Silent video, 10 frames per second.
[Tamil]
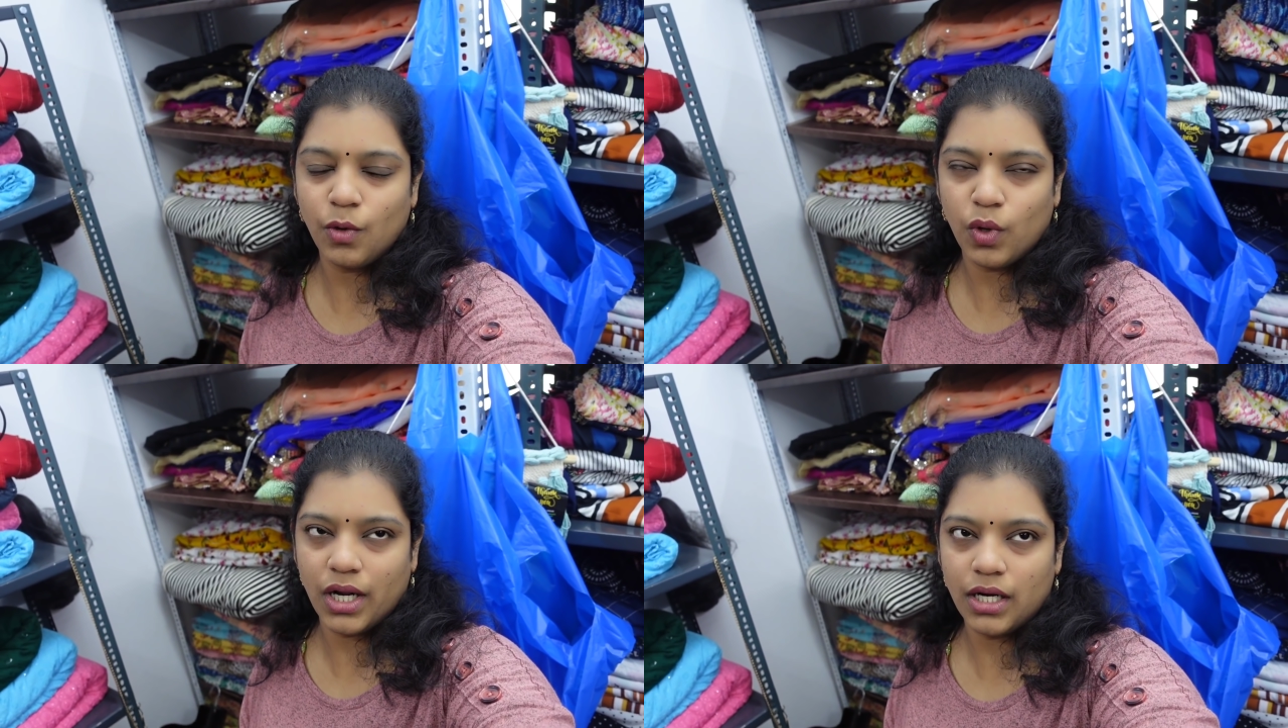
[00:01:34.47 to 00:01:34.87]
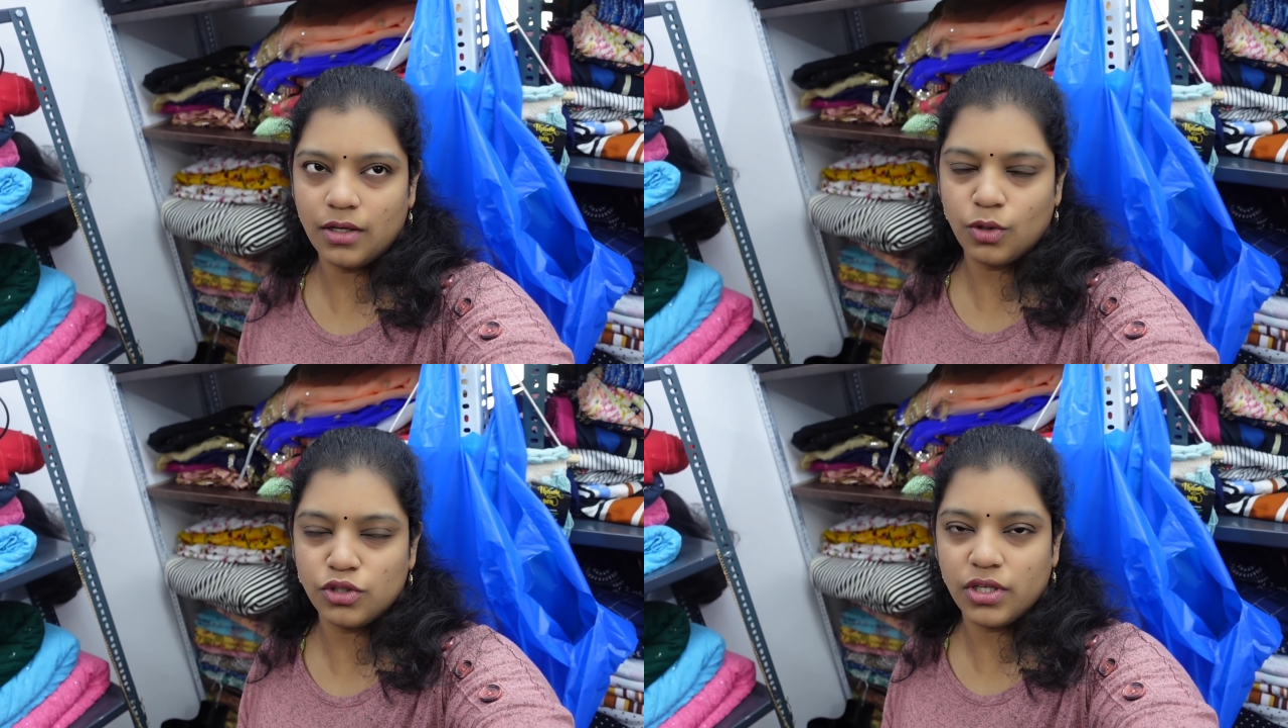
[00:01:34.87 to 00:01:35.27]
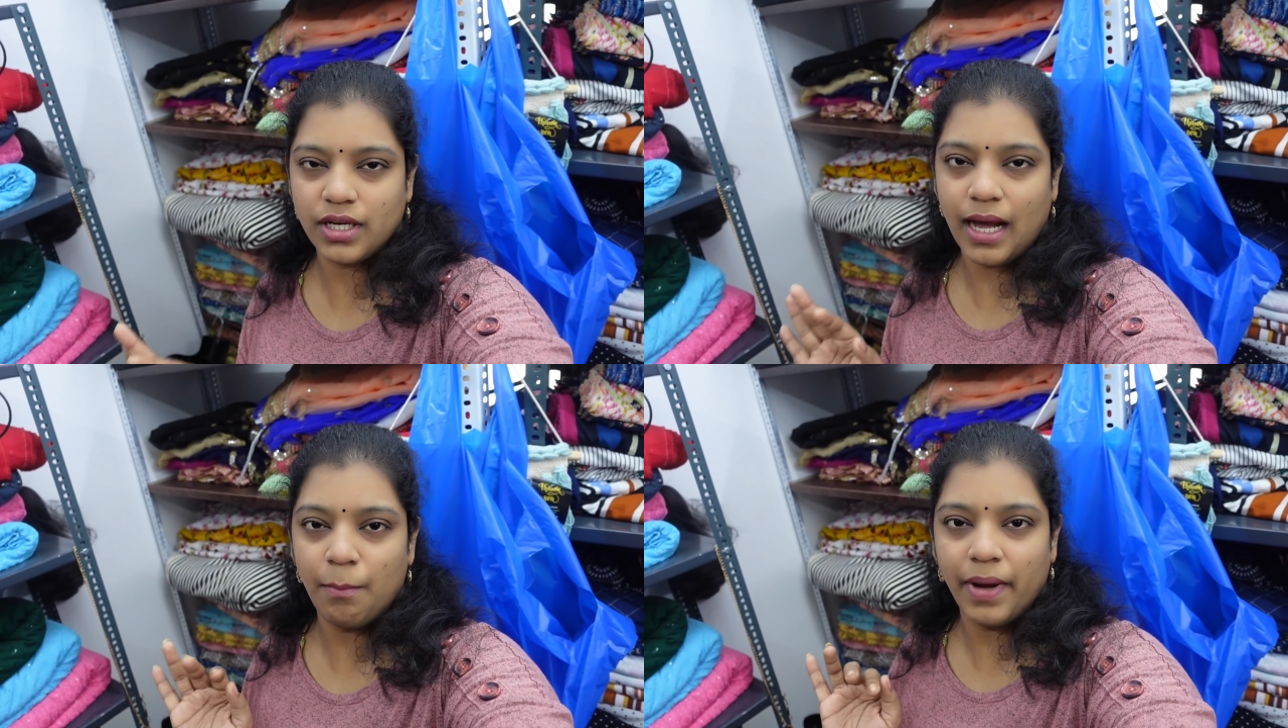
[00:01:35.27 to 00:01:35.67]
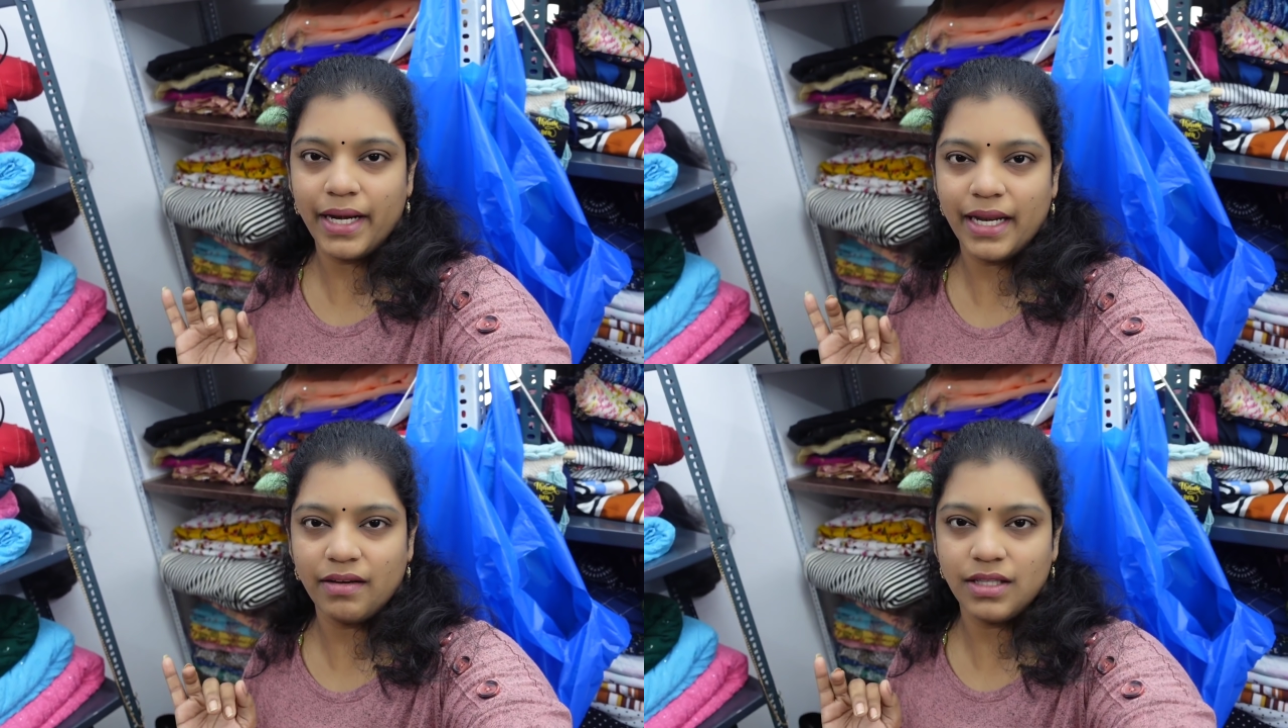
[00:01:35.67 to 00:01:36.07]
உருளைக்கிழங்கு கொஞ்சம் இருக்குது அம்மா
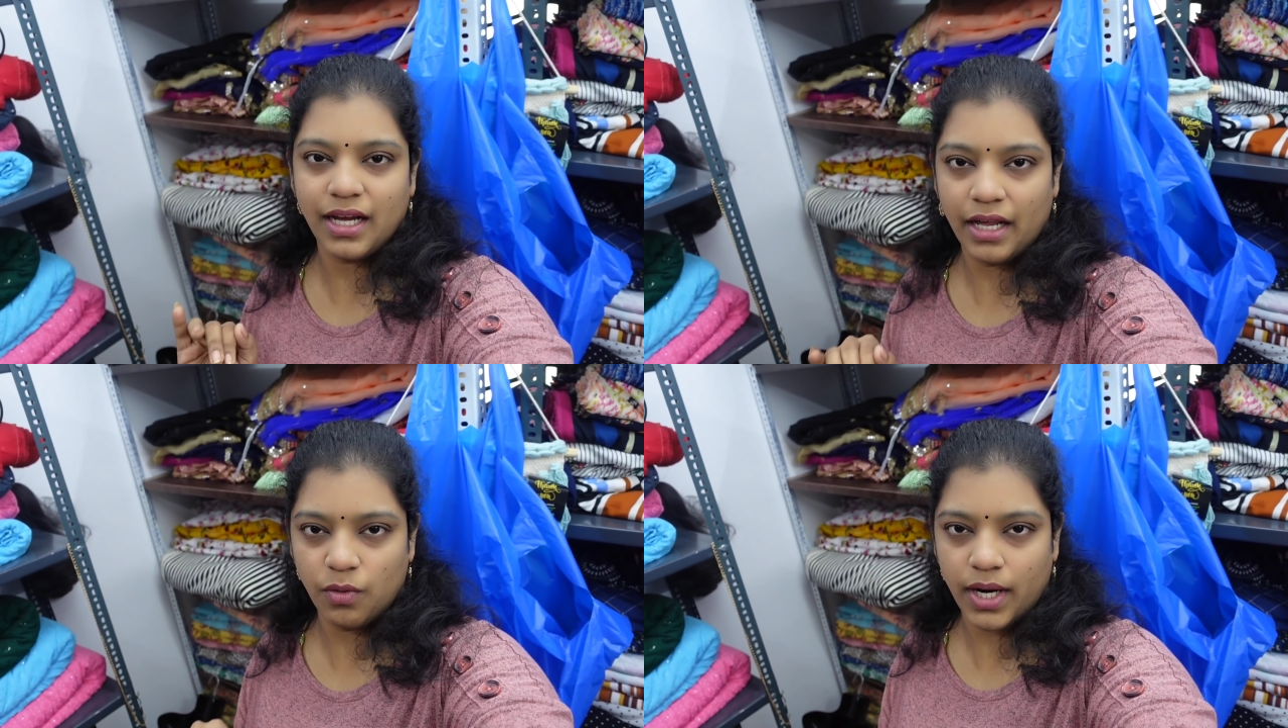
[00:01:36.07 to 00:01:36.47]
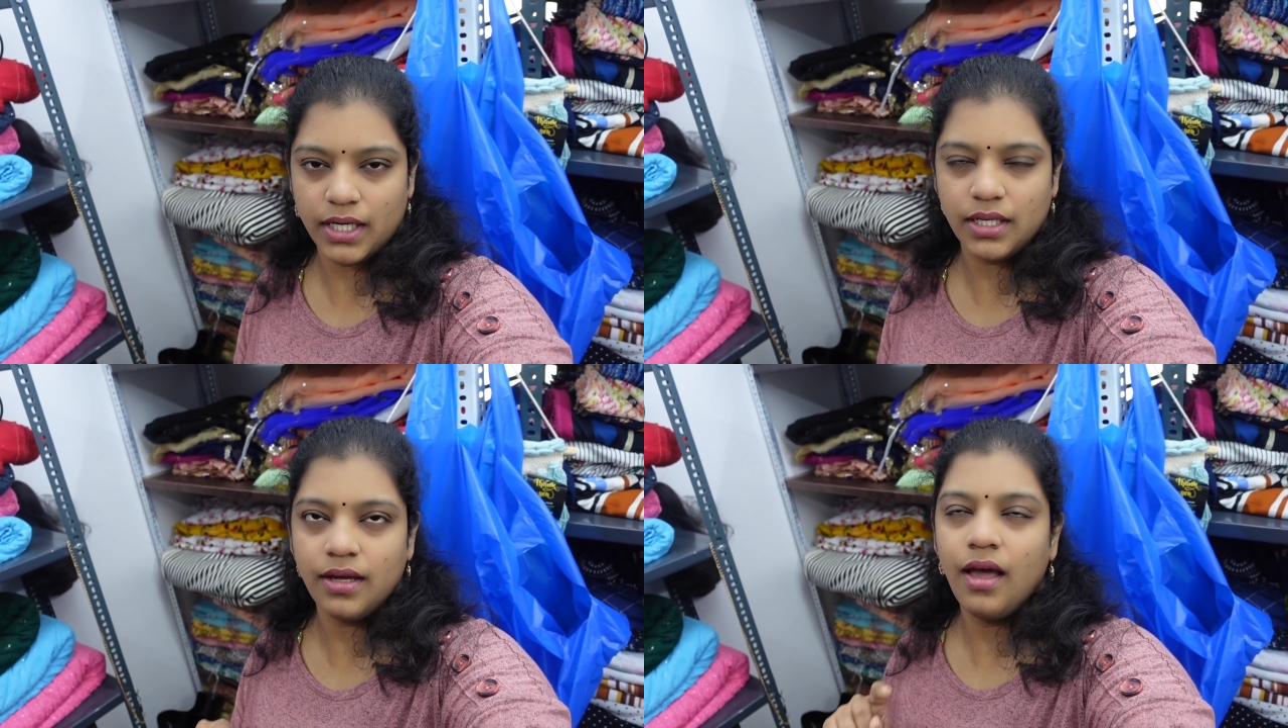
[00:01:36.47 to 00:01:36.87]
இன்றைக்கி வந்து கருவாடு